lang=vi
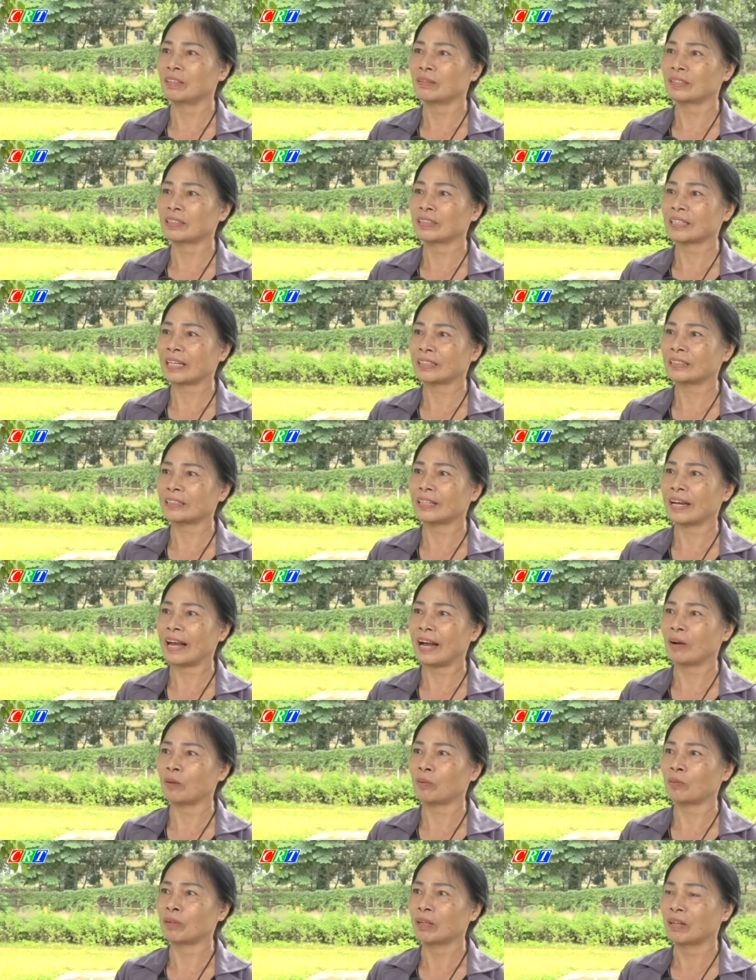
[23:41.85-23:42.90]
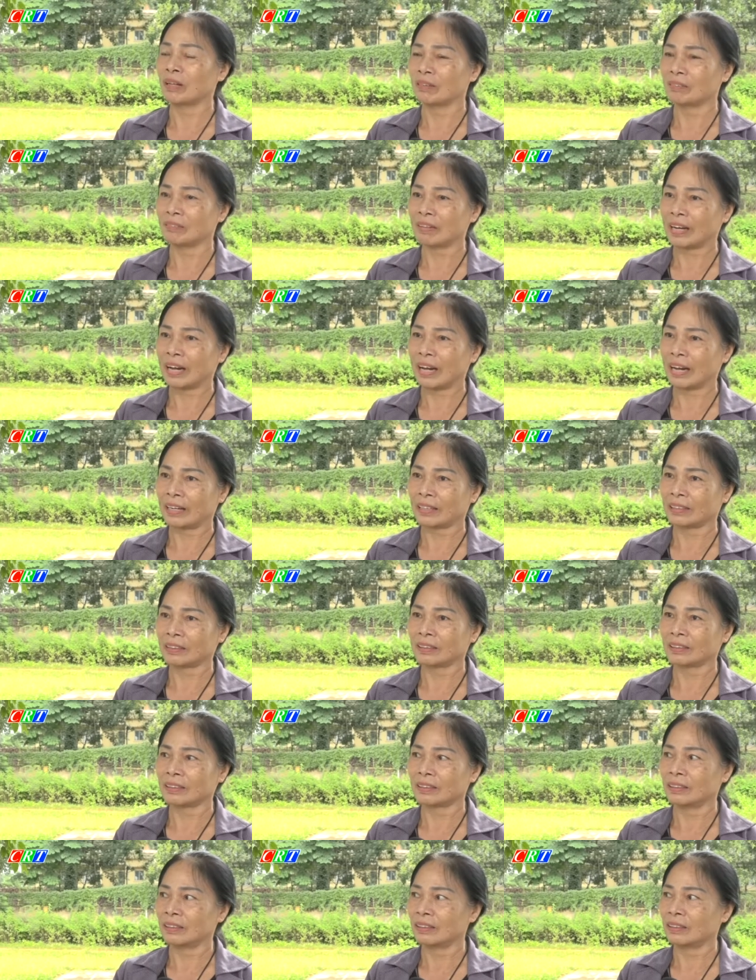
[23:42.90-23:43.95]
ờ, xã chỉ đạo và
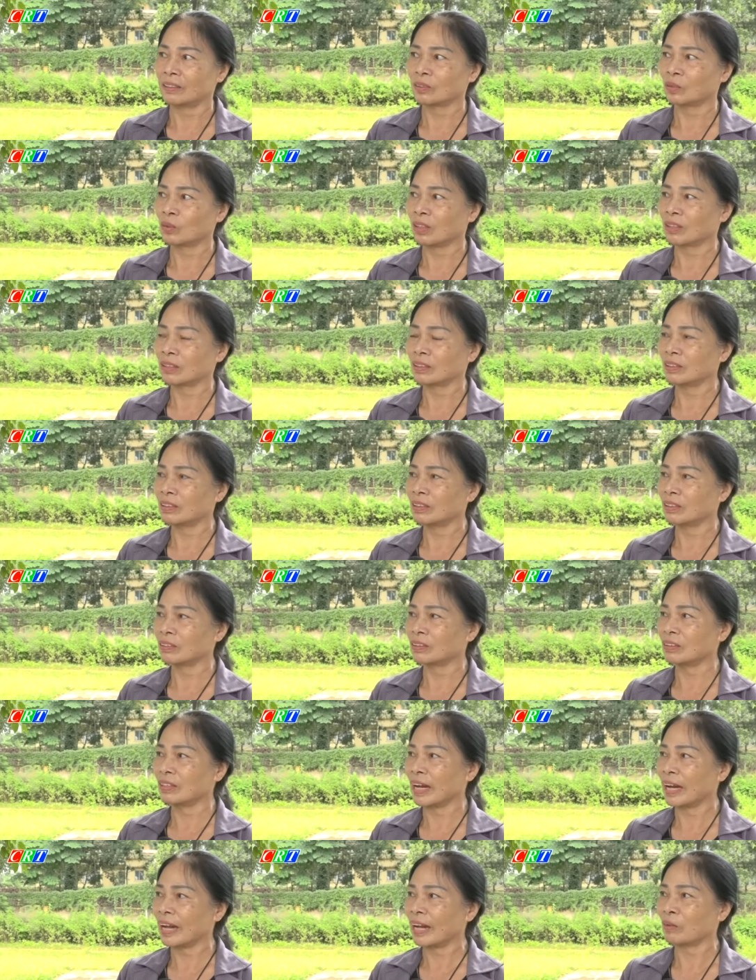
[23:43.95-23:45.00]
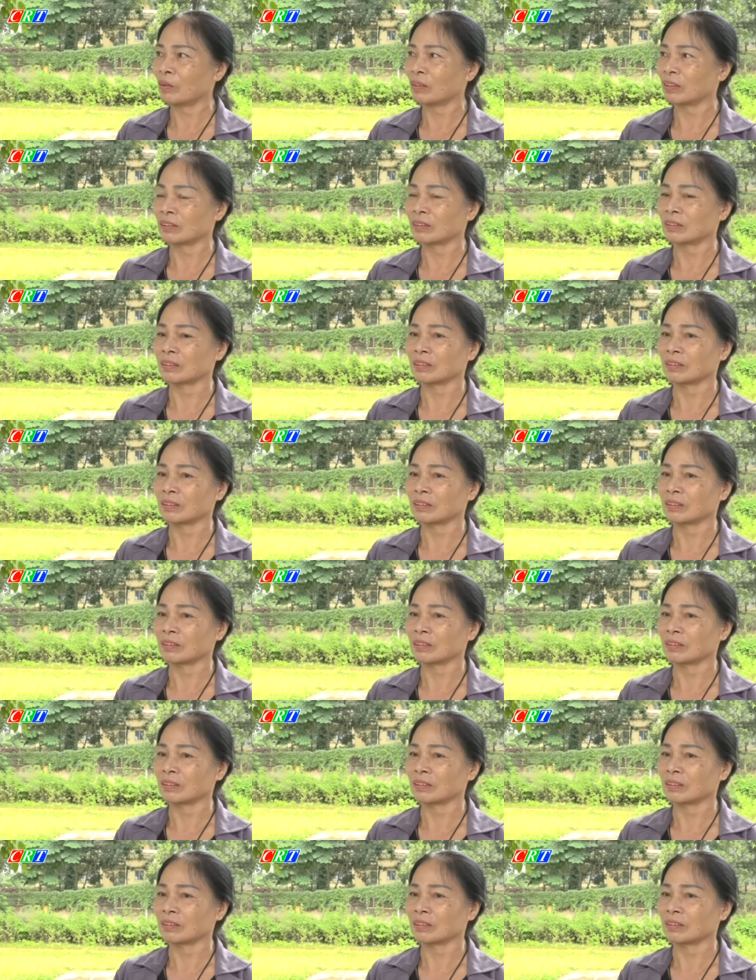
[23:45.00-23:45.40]
hàng tuần cứ thứ hai hoặc